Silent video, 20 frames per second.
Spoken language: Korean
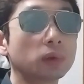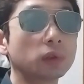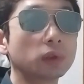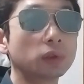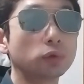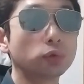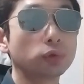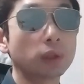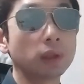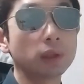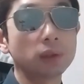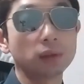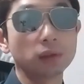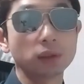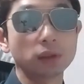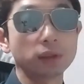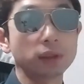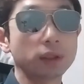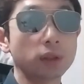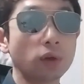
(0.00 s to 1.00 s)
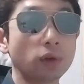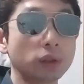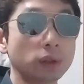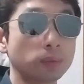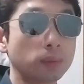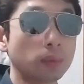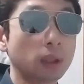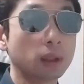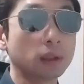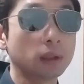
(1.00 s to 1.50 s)
그 국회의원 측이
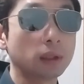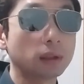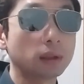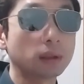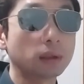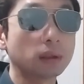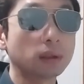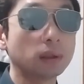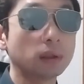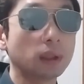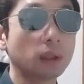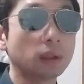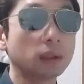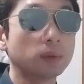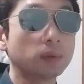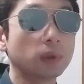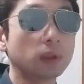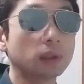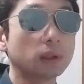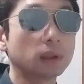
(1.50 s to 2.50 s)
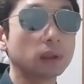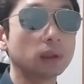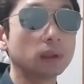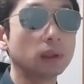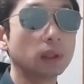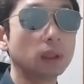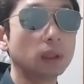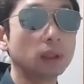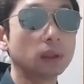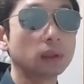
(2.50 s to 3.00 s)
거짓말을 했든 아니면은
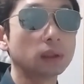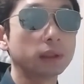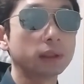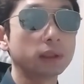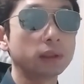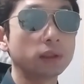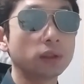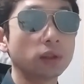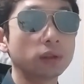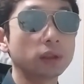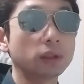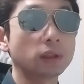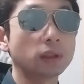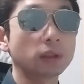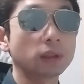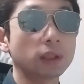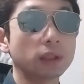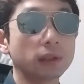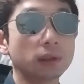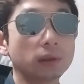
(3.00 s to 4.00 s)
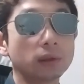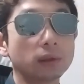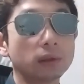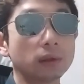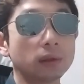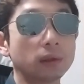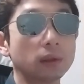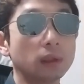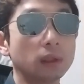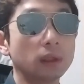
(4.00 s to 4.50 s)
신천지
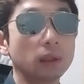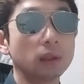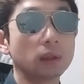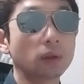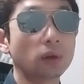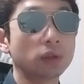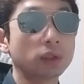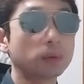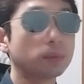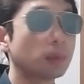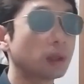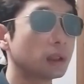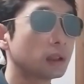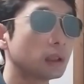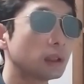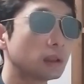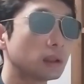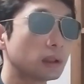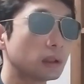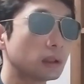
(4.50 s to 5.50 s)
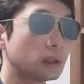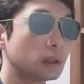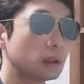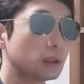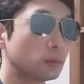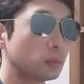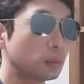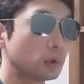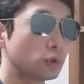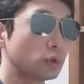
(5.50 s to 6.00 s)
측에서 거짓말을
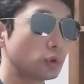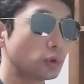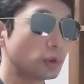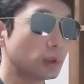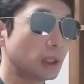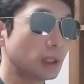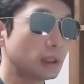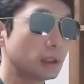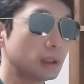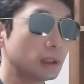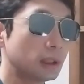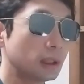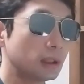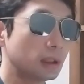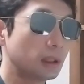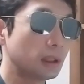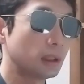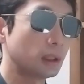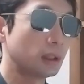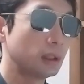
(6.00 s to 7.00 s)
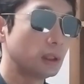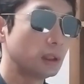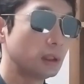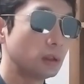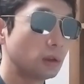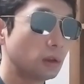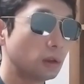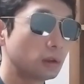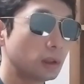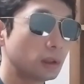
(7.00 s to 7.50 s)
했든 뭐 둘 중에 하나일 텐데,
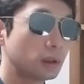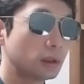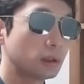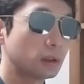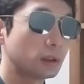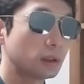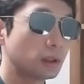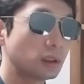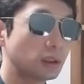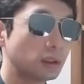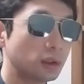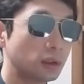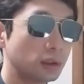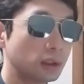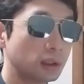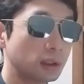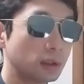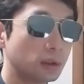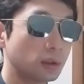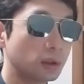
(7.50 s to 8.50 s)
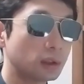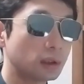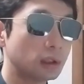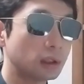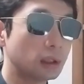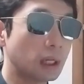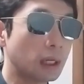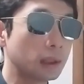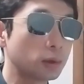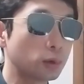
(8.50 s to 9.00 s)
어쨌든 이제 신천지인
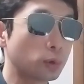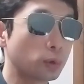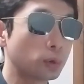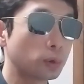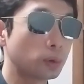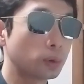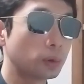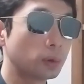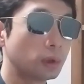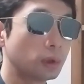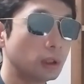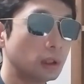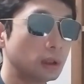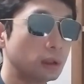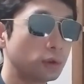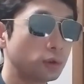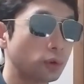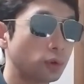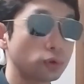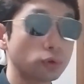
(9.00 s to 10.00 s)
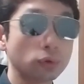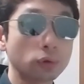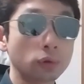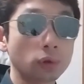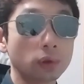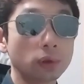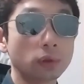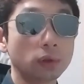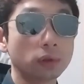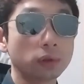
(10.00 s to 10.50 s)
거를 알고 써준
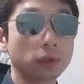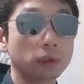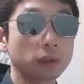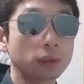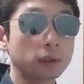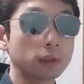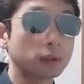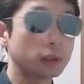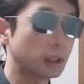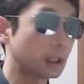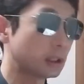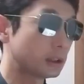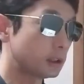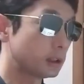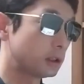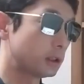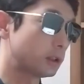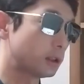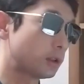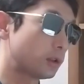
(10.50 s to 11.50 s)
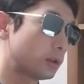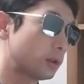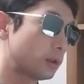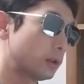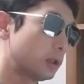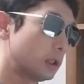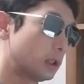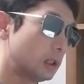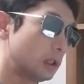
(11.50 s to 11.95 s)
거는 사실이죠.